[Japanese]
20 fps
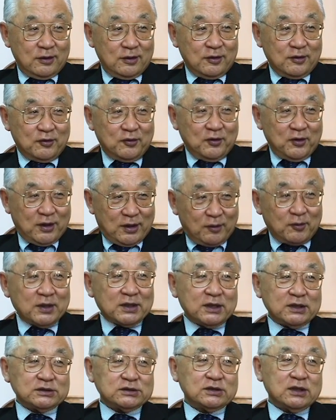それが
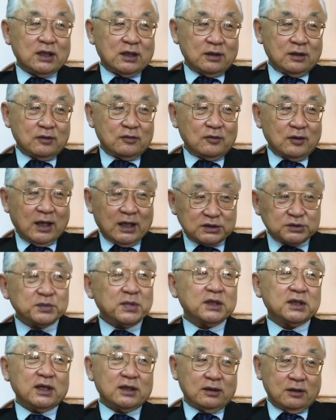私がその始ま
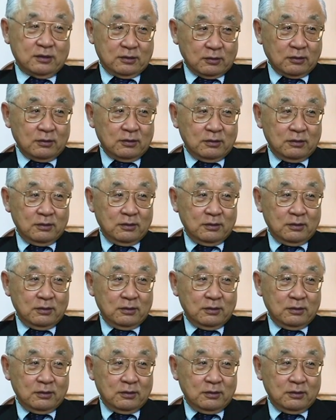りなんですよ。